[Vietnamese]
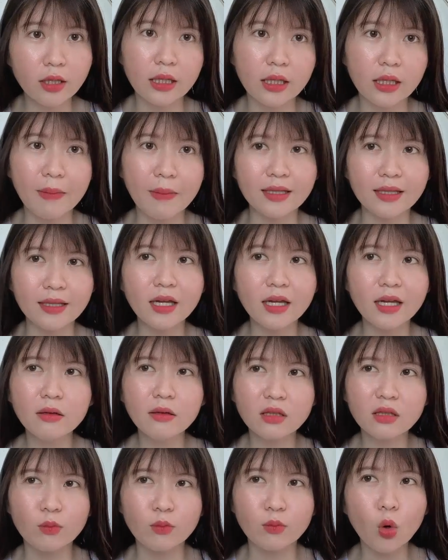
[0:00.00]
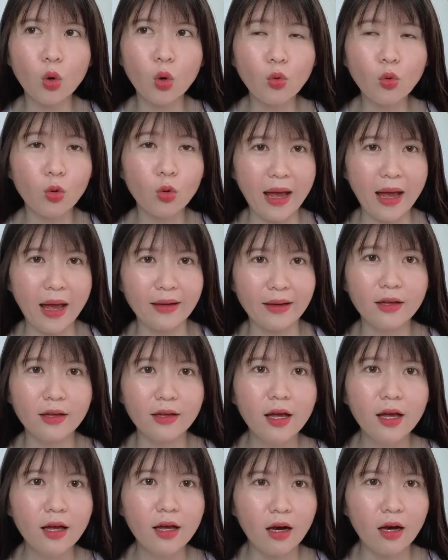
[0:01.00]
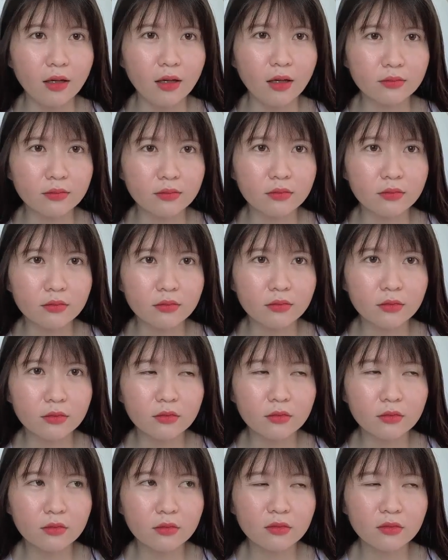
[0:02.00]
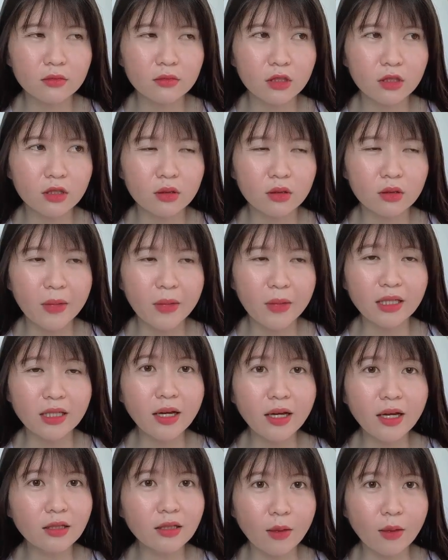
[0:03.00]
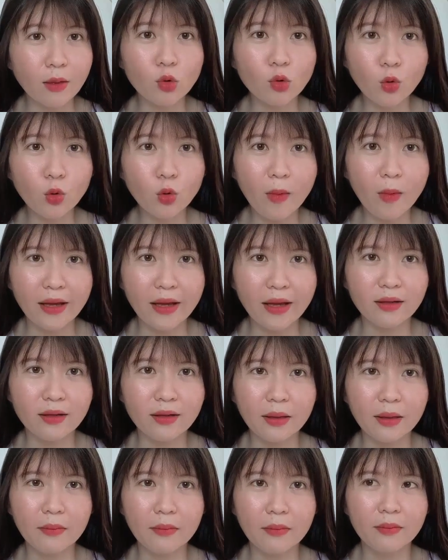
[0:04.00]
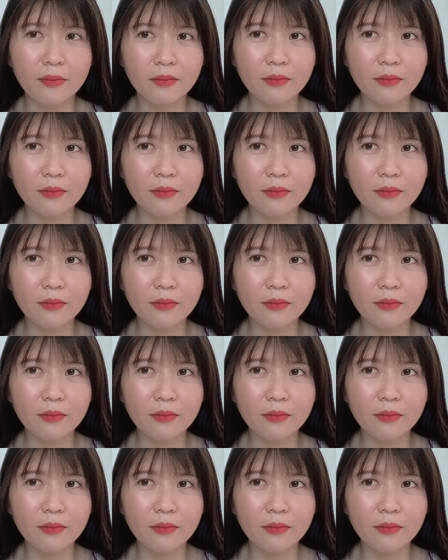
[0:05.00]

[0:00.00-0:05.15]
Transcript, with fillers: thì bạn thấy tiệm thuốc của bạn ờ, bạn thấy cái tiệm thuốc của bạn là